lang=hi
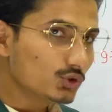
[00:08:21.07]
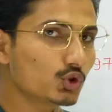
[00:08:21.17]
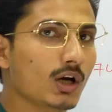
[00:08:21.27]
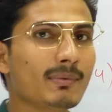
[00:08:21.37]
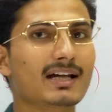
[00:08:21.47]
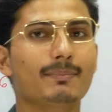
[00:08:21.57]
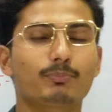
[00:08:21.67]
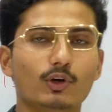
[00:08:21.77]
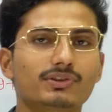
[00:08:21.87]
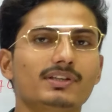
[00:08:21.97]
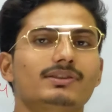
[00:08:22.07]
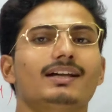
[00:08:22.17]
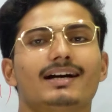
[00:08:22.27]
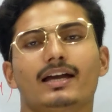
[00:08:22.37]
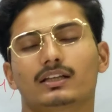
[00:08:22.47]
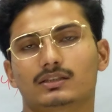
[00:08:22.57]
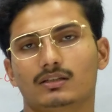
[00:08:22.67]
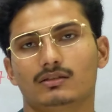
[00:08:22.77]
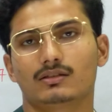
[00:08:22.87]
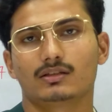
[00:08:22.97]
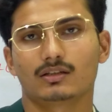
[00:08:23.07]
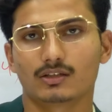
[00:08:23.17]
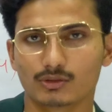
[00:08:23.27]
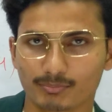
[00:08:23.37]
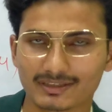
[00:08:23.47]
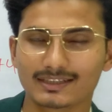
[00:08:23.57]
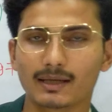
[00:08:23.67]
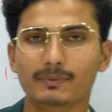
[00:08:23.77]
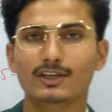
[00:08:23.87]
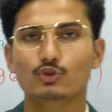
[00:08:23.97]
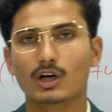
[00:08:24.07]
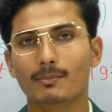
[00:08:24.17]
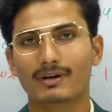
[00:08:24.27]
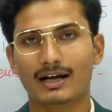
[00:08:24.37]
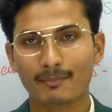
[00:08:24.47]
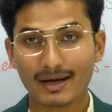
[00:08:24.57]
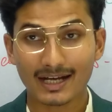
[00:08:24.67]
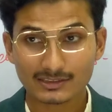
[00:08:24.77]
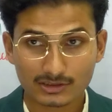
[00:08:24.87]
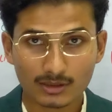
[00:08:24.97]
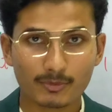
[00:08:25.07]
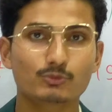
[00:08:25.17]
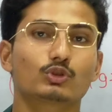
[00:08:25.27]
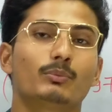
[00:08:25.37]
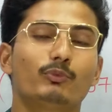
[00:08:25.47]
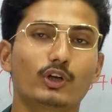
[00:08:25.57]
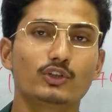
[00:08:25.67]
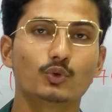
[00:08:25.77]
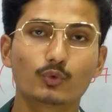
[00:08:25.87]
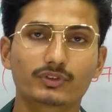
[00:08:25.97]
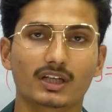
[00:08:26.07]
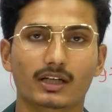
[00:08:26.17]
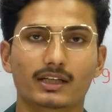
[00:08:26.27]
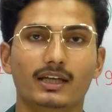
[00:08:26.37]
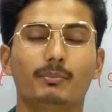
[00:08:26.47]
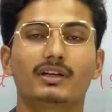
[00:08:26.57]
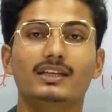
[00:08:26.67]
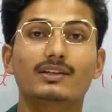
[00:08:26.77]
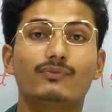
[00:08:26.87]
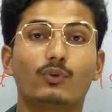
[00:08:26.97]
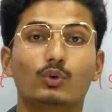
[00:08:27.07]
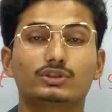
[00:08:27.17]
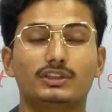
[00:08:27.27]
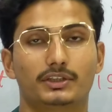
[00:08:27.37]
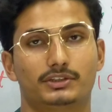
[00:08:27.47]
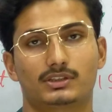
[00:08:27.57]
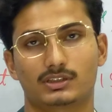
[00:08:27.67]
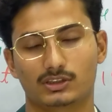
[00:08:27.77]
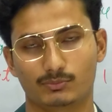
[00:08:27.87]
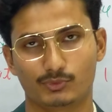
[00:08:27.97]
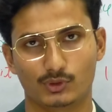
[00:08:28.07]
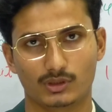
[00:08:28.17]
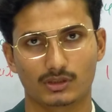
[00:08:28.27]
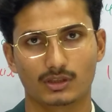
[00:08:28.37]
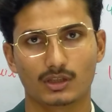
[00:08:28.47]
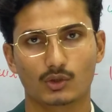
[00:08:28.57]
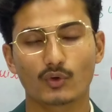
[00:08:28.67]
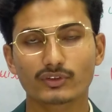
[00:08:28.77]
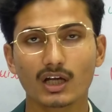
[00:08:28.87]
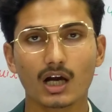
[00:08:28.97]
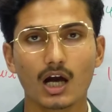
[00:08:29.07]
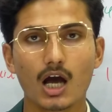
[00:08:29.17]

जो हमारा प्रोसेसर आया था मतलब कि जो हम हम आज के समय में जो कंप्यूटर यूज़ कर रहे हैं बेटा ये फोर्थ जनरेशन का कंप्यूटर है कौन सा